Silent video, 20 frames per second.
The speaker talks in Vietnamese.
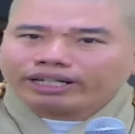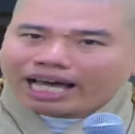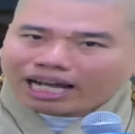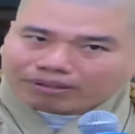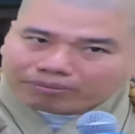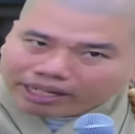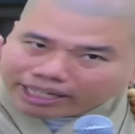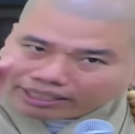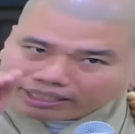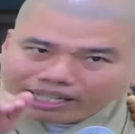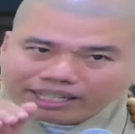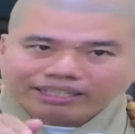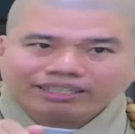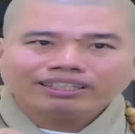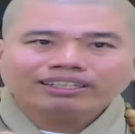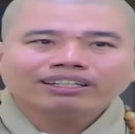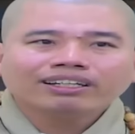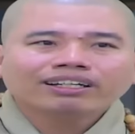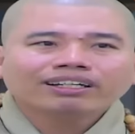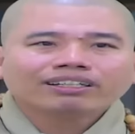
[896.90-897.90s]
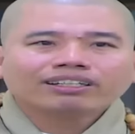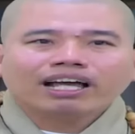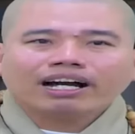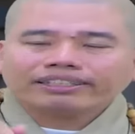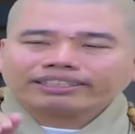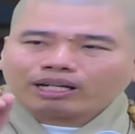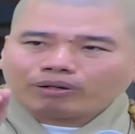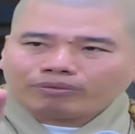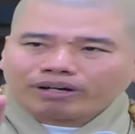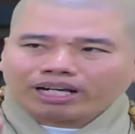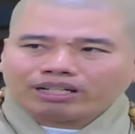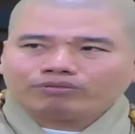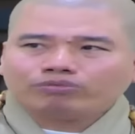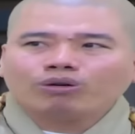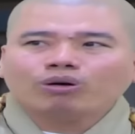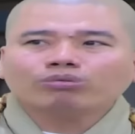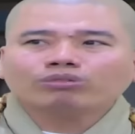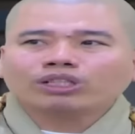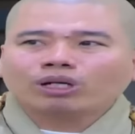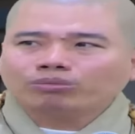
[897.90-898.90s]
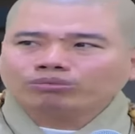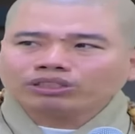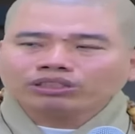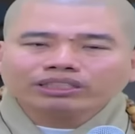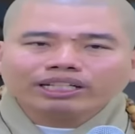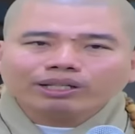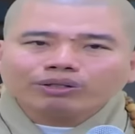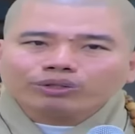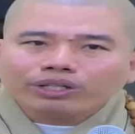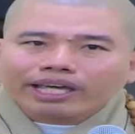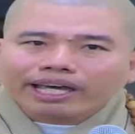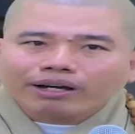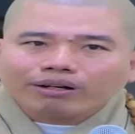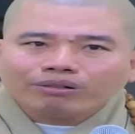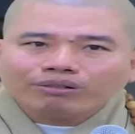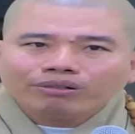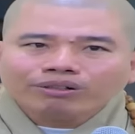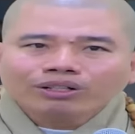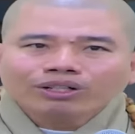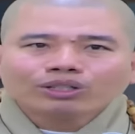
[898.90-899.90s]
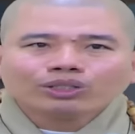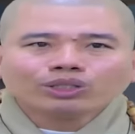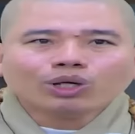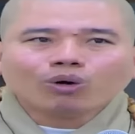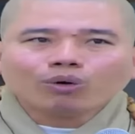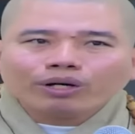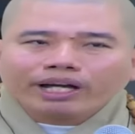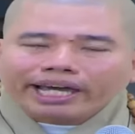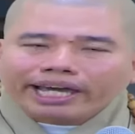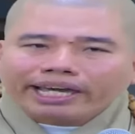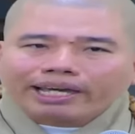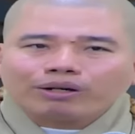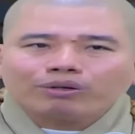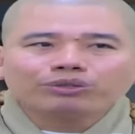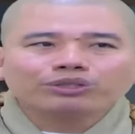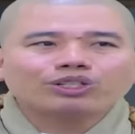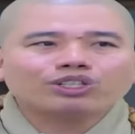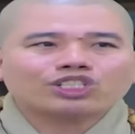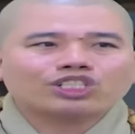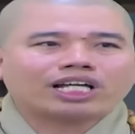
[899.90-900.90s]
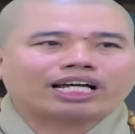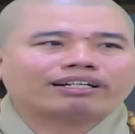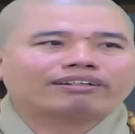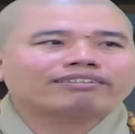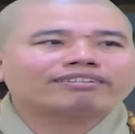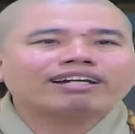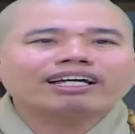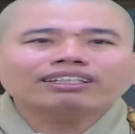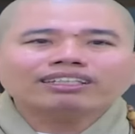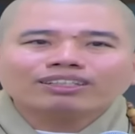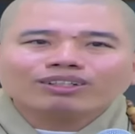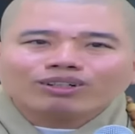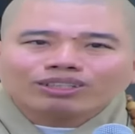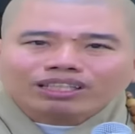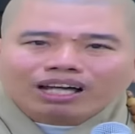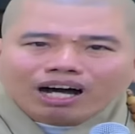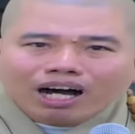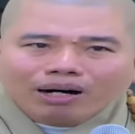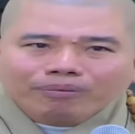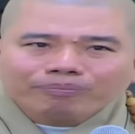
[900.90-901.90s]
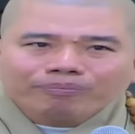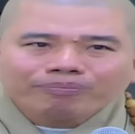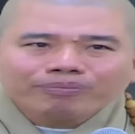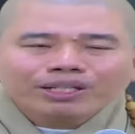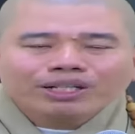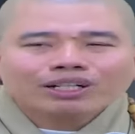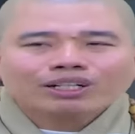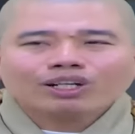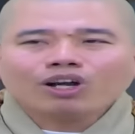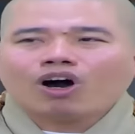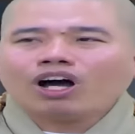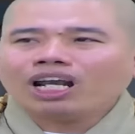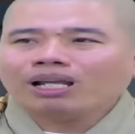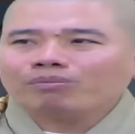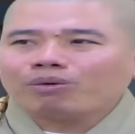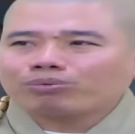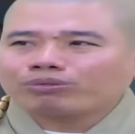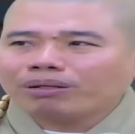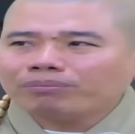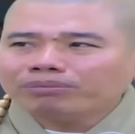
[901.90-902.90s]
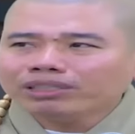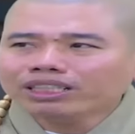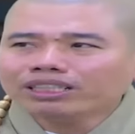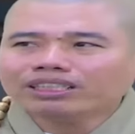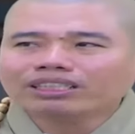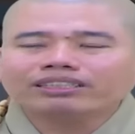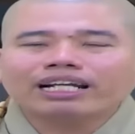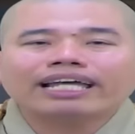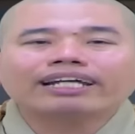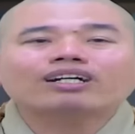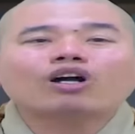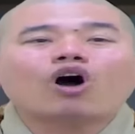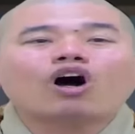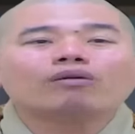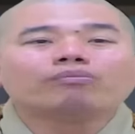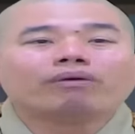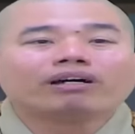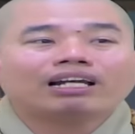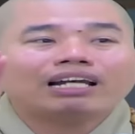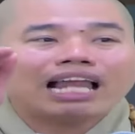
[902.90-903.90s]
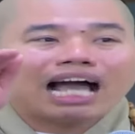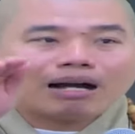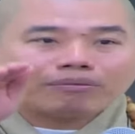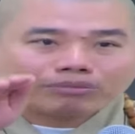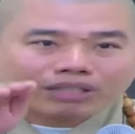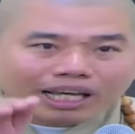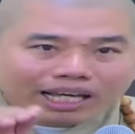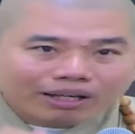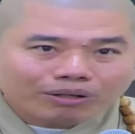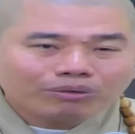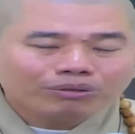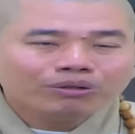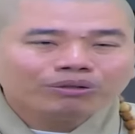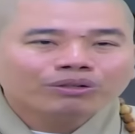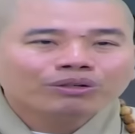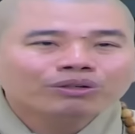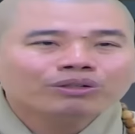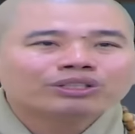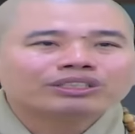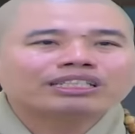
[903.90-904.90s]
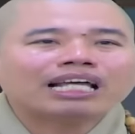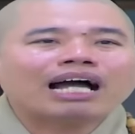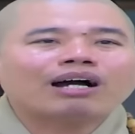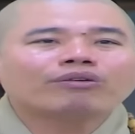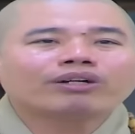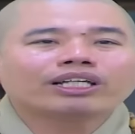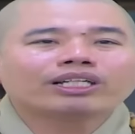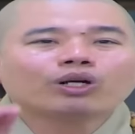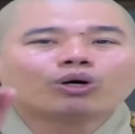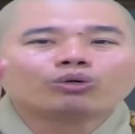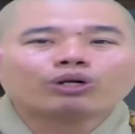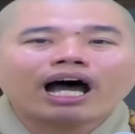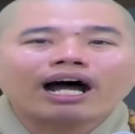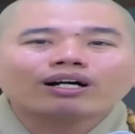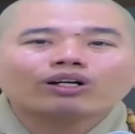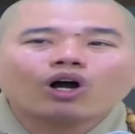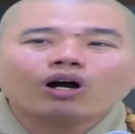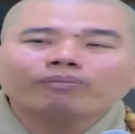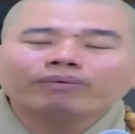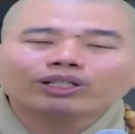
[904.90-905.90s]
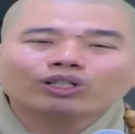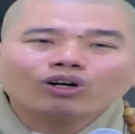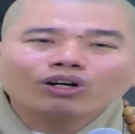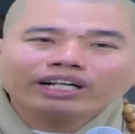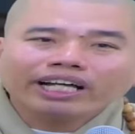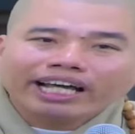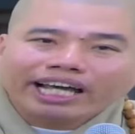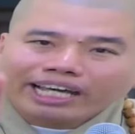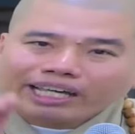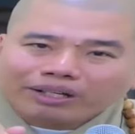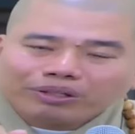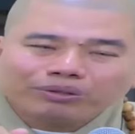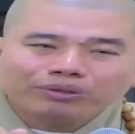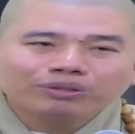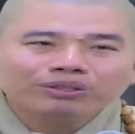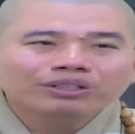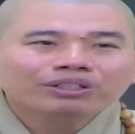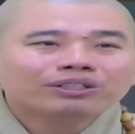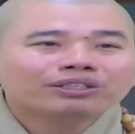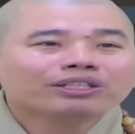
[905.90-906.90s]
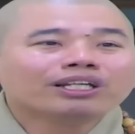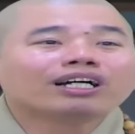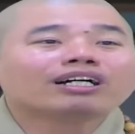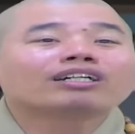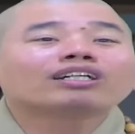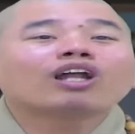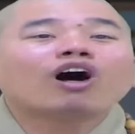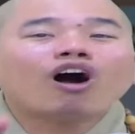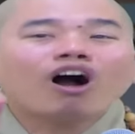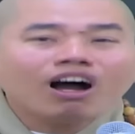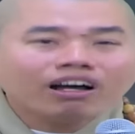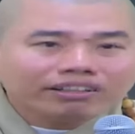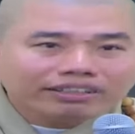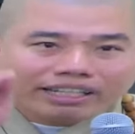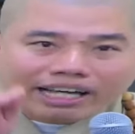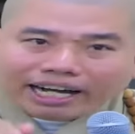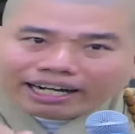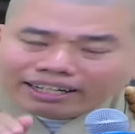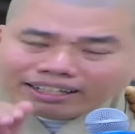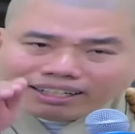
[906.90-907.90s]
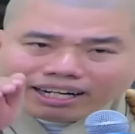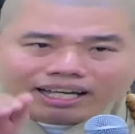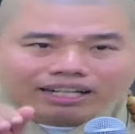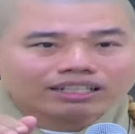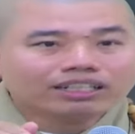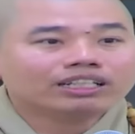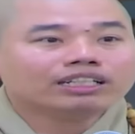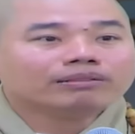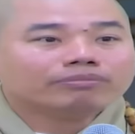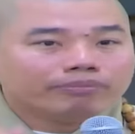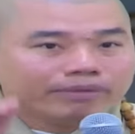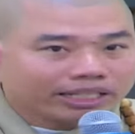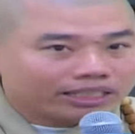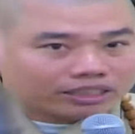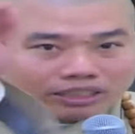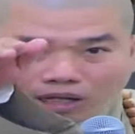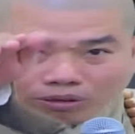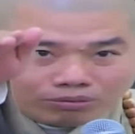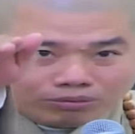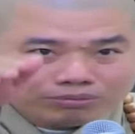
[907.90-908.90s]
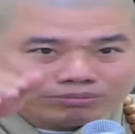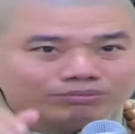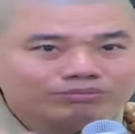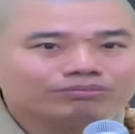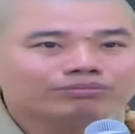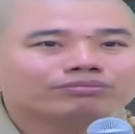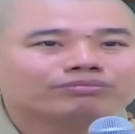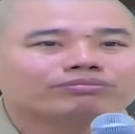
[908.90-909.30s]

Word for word: cho đặc biệt đi vợ chồng hạnh phúc sống thương yêu nhau dù nghèo cho sạch rất cho thơm đó là một tấm gương để con mình làm theo sau này dù đời con mình có nghèo nhưng nó vẫn là người biết sống